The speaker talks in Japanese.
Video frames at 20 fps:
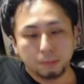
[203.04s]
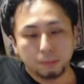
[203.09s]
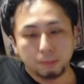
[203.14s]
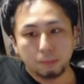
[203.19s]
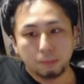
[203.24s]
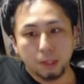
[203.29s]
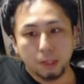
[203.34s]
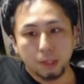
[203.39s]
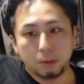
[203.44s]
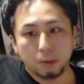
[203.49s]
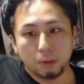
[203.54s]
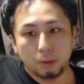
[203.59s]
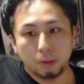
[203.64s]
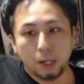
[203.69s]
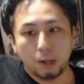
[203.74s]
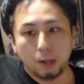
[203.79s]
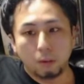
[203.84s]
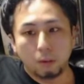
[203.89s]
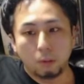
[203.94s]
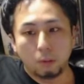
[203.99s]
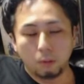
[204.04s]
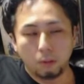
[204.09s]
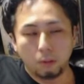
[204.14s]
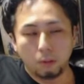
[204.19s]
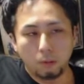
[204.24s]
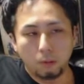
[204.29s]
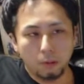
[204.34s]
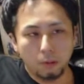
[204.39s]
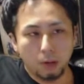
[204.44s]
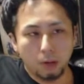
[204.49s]
目とか
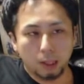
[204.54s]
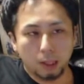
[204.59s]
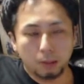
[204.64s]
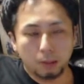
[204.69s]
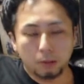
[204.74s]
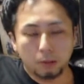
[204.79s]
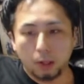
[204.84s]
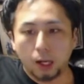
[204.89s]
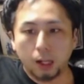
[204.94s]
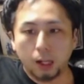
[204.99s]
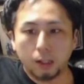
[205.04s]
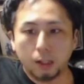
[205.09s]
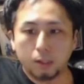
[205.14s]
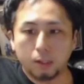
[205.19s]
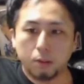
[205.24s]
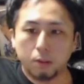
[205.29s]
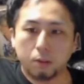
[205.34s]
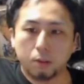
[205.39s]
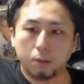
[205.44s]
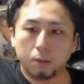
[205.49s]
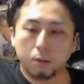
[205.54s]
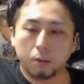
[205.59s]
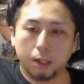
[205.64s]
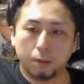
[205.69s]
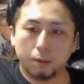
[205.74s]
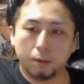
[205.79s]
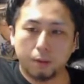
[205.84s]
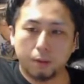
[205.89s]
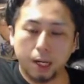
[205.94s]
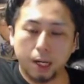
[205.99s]
オーラとかいうのか
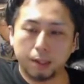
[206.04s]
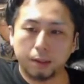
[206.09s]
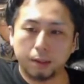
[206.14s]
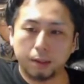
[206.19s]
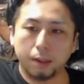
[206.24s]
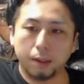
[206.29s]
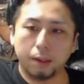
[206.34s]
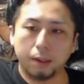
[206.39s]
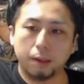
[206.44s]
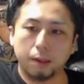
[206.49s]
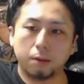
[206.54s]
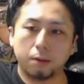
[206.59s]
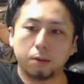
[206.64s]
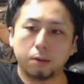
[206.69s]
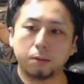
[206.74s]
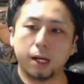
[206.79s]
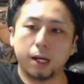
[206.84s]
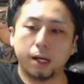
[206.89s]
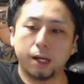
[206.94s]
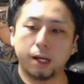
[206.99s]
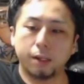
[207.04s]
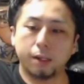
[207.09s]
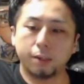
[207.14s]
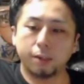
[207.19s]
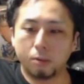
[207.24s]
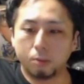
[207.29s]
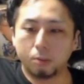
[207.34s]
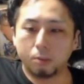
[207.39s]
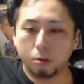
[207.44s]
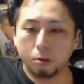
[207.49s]
な、分かんないけど。感
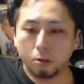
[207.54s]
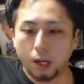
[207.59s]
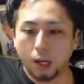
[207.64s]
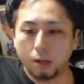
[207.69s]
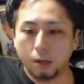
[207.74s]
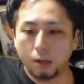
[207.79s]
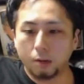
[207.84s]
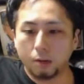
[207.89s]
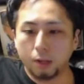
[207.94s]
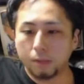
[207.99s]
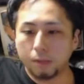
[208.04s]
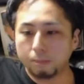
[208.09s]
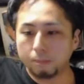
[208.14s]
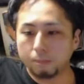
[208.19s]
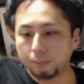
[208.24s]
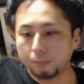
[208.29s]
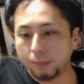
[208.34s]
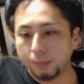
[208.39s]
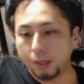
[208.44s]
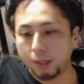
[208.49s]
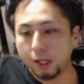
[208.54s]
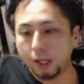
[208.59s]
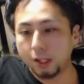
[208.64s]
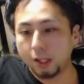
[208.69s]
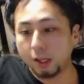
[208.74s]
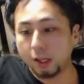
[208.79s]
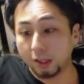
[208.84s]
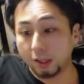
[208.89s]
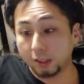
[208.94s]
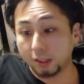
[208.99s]
じるものはあるよね。姉
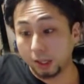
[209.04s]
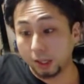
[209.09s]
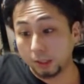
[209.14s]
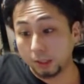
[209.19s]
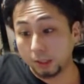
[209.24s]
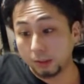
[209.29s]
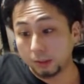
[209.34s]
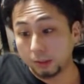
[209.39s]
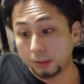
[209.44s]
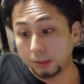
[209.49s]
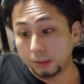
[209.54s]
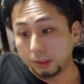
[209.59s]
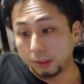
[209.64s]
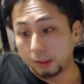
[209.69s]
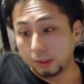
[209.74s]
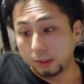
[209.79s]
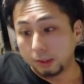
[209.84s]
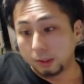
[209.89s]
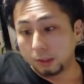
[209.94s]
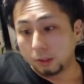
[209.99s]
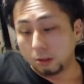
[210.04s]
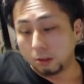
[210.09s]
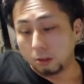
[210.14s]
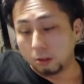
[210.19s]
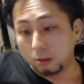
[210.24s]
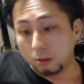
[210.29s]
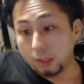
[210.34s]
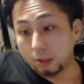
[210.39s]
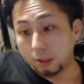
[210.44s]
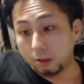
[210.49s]
ちゃんいらっしゃい。
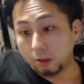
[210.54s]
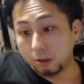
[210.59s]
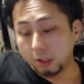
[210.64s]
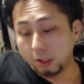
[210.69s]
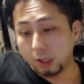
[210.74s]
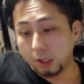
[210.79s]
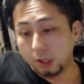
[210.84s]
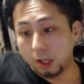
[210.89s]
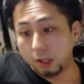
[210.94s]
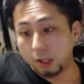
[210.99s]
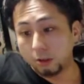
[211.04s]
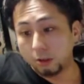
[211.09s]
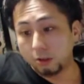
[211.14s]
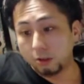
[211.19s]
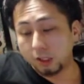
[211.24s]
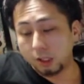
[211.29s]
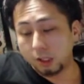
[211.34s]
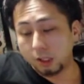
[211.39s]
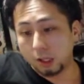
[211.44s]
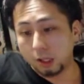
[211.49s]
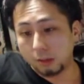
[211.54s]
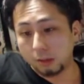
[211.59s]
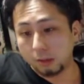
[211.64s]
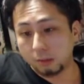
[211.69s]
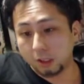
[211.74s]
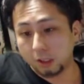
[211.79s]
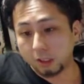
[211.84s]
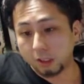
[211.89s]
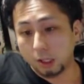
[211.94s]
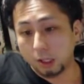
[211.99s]
コメントしたら NG になり
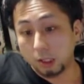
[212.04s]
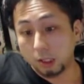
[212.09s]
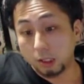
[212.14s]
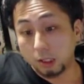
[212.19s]
ました。